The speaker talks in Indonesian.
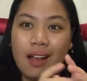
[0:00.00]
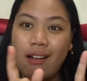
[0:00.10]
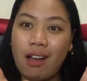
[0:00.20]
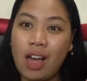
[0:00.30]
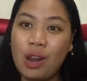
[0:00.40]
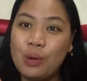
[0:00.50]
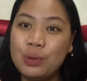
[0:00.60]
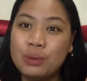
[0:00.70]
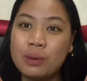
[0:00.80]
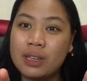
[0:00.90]
Kalau
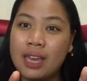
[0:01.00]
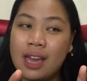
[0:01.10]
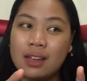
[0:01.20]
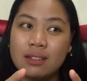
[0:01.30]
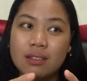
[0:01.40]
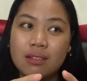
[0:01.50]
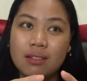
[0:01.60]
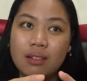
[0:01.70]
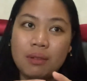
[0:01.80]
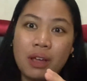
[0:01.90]
untuk yang
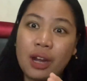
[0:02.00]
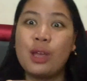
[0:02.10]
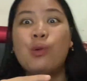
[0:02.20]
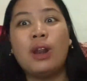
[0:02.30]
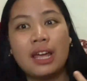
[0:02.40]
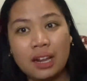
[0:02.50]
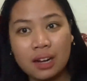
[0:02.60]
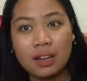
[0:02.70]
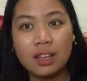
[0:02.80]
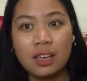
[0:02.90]

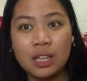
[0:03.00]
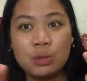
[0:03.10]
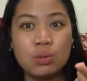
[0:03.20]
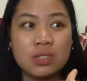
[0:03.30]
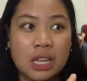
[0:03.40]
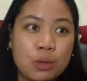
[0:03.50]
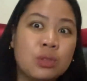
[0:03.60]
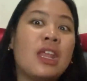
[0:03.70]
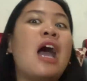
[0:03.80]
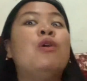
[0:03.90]
reguler itu
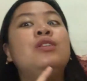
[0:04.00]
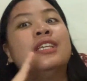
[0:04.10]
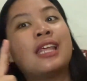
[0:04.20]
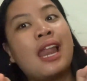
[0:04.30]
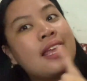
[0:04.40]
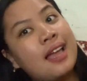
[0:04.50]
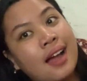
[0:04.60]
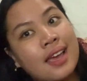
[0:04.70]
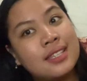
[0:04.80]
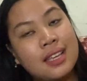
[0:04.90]
satu tahun
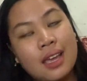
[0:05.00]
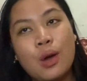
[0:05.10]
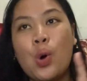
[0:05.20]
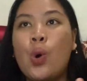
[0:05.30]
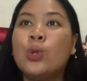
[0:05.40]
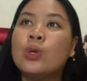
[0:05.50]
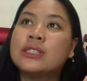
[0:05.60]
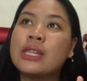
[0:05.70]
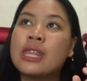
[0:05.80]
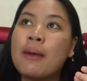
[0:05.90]
setelahnya guys. Untuk
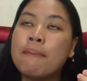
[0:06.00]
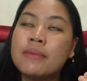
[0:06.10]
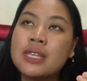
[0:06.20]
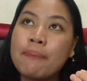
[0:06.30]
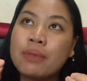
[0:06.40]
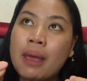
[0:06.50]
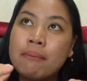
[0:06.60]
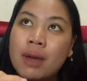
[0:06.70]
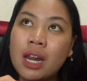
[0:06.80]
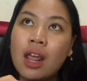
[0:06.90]
Septem
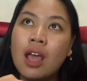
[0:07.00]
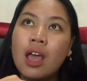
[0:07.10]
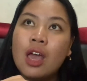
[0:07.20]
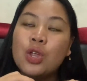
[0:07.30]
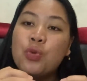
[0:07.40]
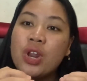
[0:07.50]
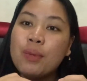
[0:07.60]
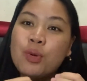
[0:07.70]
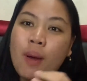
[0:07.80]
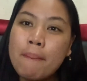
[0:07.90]
September
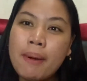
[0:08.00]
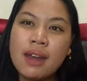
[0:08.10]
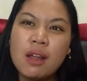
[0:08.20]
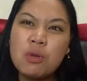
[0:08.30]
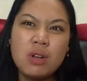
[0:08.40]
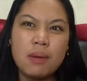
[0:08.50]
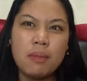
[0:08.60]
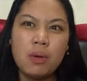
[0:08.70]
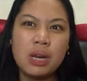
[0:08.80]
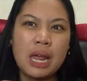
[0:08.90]
2024 aku nggak
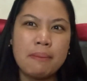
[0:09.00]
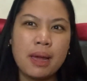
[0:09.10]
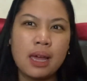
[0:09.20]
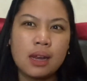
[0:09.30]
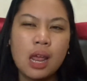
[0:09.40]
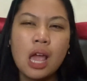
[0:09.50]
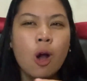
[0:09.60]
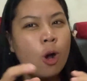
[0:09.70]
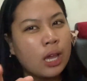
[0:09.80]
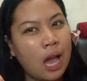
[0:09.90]
mau kelamaan
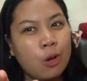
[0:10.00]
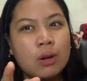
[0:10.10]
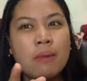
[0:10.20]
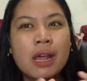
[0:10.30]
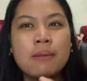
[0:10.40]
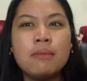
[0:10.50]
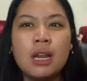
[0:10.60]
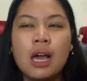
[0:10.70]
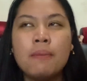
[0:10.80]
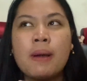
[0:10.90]
oke aku kemarin
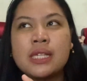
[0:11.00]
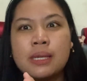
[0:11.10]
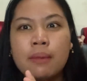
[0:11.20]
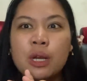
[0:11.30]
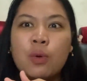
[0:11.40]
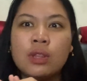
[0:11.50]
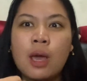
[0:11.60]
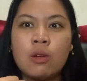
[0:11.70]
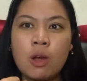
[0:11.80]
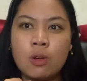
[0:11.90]
bilang maksimal dua
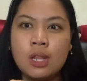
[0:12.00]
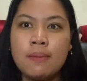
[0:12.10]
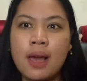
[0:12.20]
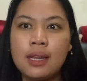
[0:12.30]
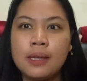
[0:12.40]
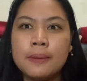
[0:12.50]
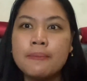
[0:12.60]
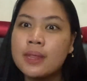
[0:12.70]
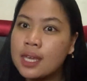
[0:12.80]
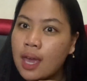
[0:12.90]
tahun aku di Bali
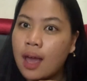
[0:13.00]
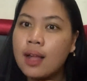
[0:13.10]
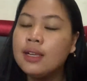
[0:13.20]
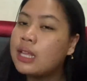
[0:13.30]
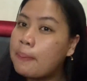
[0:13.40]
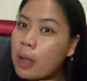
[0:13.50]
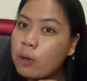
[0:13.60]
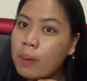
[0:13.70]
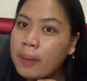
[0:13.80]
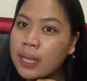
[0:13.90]
iya tapi
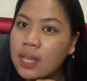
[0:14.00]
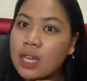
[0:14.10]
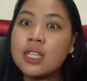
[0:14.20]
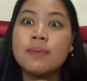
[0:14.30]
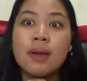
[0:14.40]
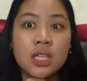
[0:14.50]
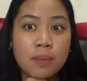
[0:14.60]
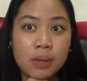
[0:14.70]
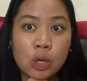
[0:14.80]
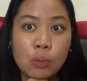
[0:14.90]
aku berpikirnya gini semakin
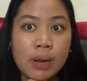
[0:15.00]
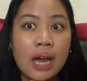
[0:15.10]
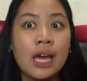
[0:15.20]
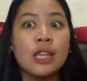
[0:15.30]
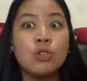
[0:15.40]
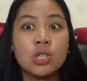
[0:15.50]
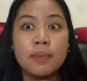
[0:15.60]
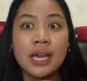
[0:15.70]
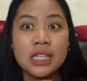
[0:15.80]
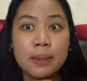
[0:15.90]
cepat aku berangkat itu
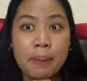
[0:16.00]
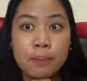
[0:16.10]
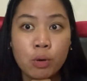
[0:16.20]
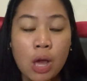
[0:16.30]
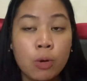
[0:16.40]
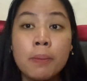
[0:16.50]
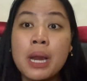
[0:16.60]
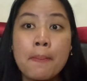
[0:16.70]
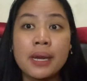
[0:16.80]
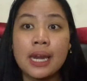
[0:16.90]
semakin cepat pula aku
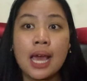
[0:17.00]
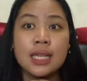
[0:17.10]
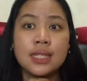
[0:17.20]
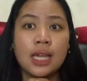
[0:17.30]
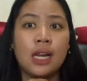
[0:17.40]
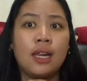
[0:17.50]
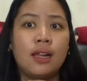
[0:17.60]
mendapatkan hasil